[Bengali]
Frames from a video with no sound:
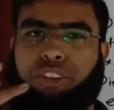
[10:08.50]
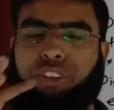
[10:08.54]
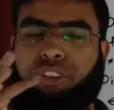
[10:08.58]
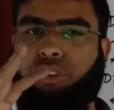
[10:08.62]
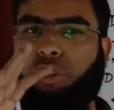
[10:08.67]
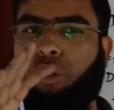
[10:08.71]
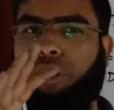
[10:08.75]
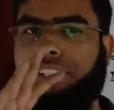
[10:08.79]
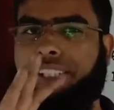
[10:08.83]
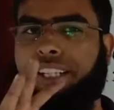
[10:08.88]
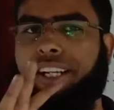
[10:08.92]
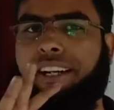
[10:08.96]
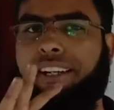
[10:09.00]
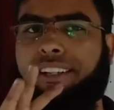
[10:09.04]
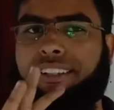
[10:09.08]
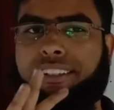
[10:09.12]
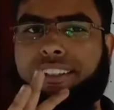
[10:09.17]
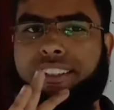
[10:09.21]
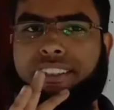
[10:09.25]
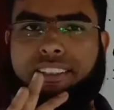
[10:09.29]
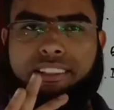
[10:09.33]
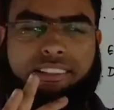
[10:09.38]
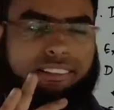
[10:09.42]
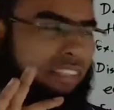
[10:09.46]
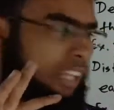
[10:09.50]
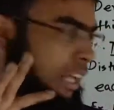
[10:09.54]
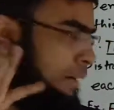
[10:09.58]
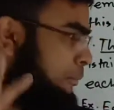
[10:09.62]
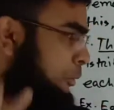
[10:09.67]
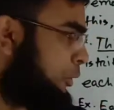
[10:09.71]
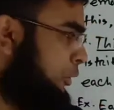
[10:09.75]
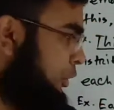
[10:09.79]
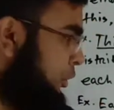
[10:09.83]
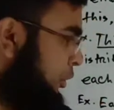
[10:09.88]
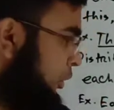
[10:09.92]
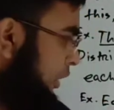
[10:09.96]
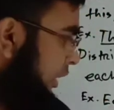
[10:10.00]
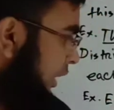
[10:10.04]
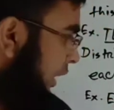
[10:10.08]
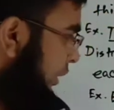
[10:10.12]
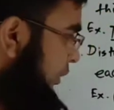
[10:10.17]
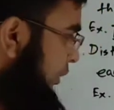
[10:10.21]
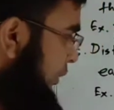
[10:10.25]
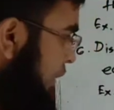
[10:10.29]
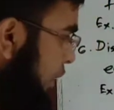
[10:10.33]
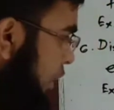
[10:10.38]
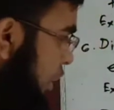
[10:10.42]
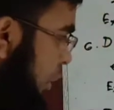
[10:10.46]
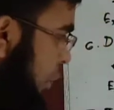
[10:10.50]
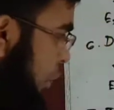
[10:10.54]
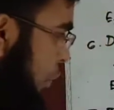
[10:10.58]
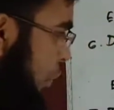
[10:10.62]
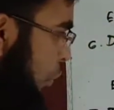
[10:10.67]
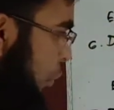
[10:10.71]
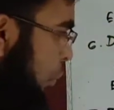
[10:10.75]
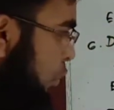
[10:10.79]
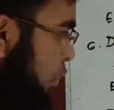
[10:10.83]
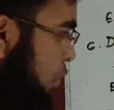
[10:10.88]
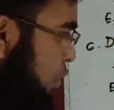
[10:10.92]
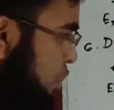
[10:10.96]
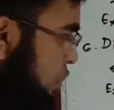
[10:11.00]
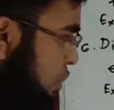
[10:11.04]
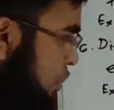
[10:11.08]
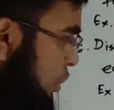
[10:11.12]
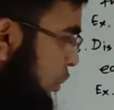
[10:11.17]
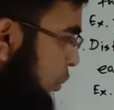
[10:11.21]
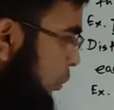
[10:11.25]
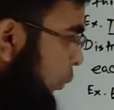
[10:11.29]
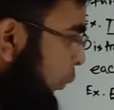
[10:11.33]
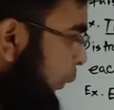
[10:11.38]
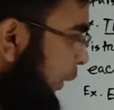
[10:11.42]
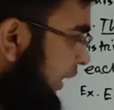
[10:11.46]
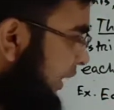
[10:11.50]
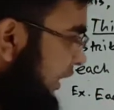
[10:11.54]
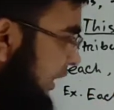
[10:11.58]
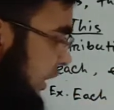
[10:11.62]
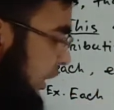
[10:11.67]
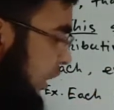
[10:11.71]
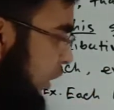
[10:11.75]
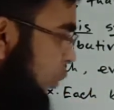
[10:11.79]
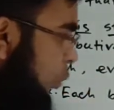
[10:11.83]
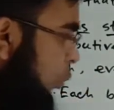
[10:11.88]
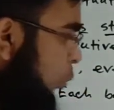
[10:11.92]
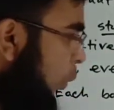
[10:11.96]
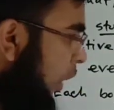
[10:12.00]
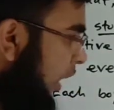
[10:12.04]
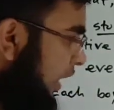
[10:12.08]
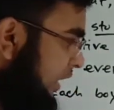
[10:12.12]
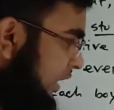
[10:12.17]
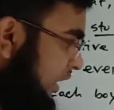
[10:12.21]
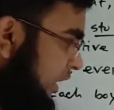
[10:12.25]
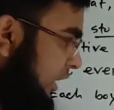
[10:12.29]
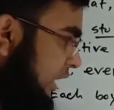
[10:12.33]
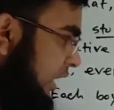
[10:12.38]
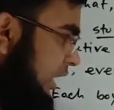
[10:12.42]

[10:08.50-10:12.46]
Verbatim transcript: নয়টা তার মধ্যে হতে দেখুন হুস হুইচ হোয়াট